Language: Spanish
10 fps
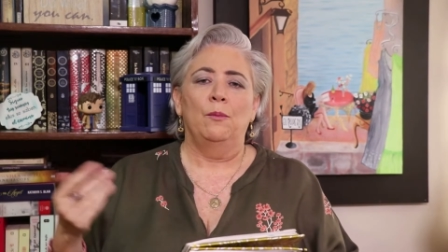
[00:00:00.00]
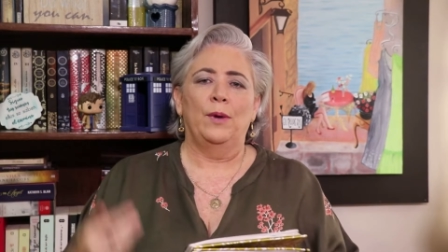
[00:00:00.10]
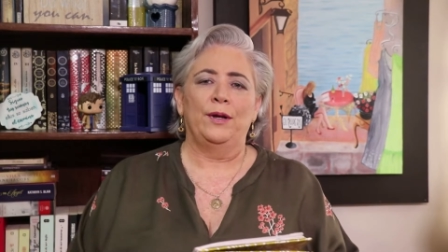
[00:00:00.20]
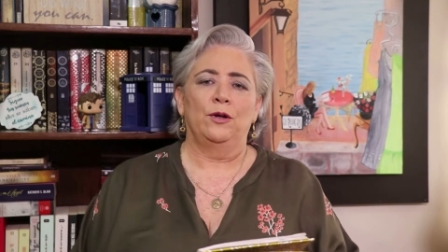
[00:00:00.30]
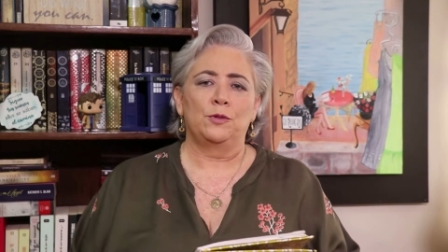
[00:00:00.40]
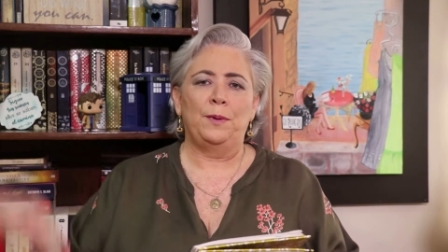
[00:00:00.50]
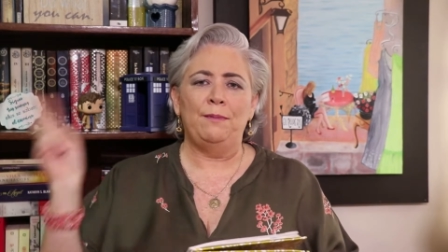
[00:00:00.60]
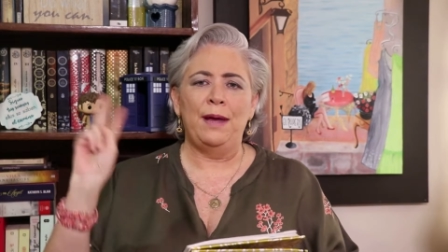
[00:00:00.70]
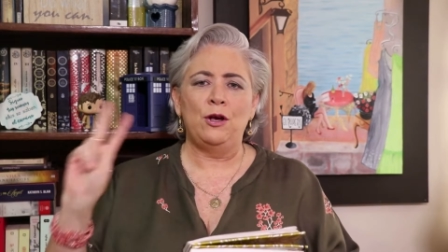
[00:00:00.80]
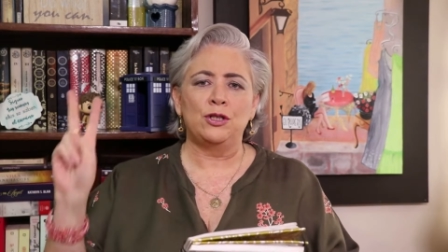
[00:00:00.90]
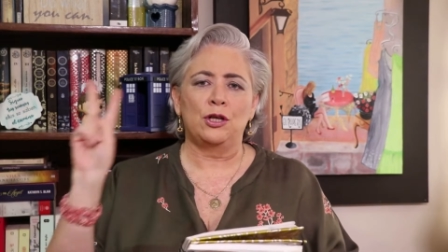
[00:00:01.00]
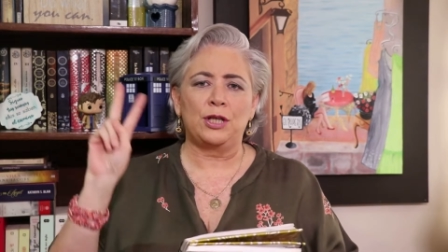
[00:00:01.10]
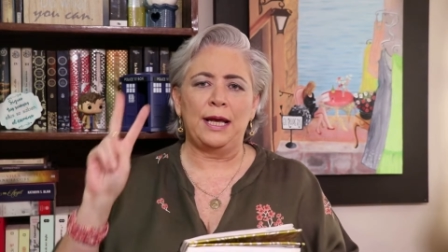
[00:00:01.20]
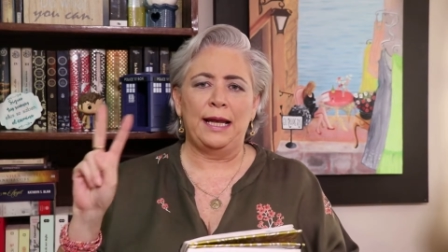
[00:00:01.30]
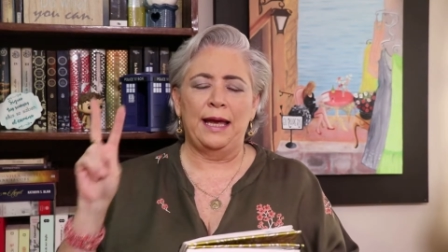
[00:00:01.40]
Bueno, los primeros
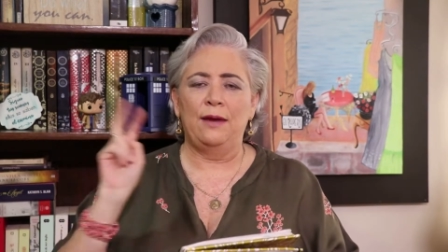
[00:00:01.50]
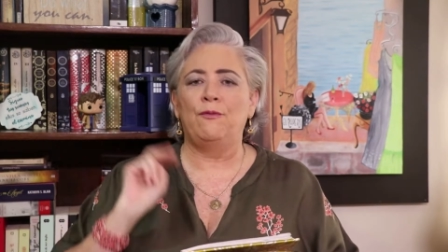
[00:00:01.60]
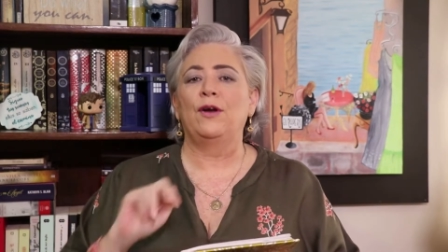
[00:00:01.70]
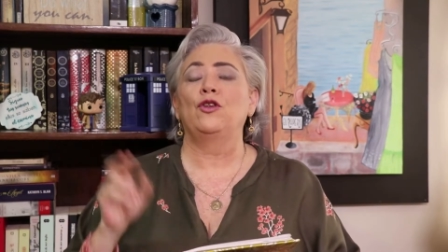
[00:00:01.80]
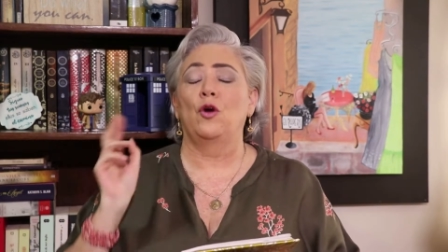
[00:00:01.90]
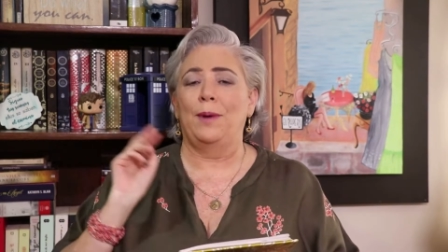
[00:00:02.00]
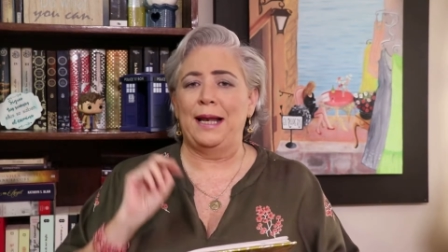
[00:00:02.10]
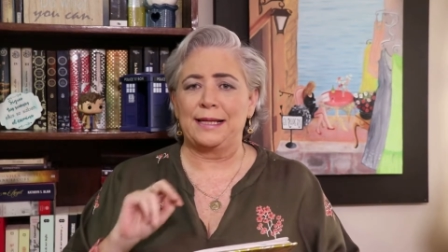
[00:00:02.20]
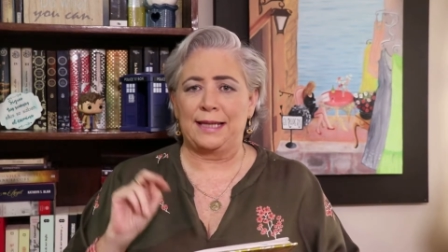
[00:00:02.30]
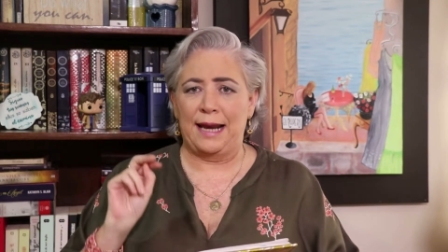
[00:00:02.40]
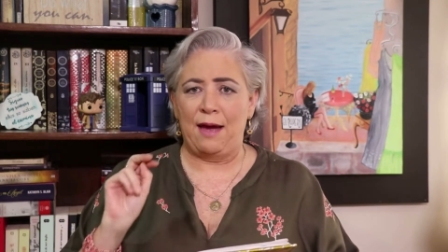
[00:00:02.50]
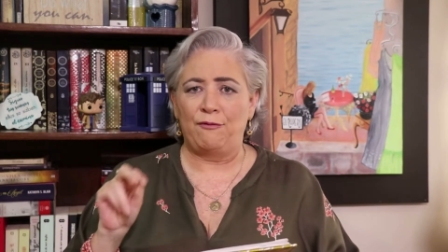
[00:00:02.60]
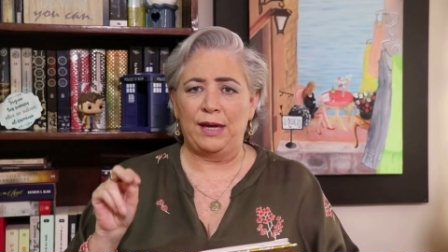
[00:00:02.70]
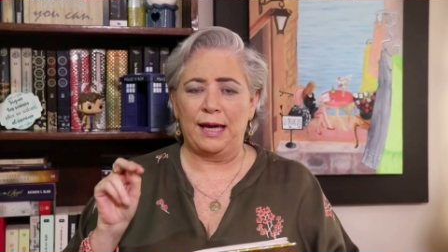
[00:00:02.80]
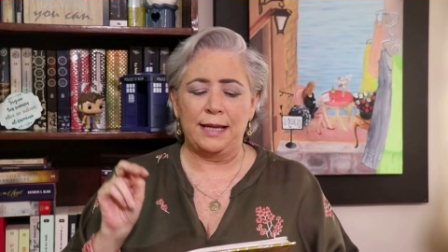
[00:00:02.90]
dos que leí fueron novelas
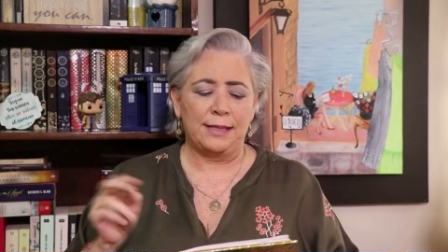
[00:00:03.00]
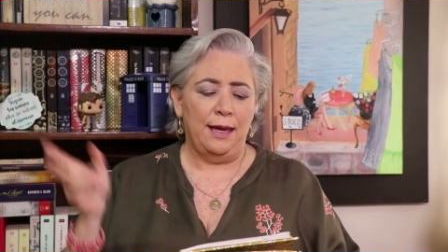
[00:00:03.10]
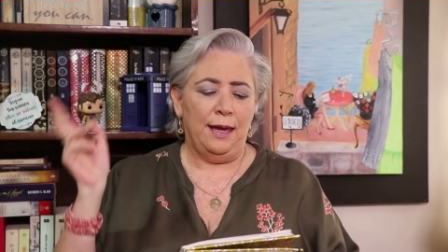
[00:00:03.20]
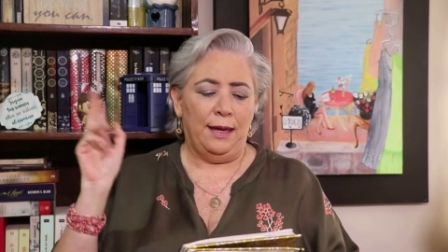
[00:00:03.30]
gráficas,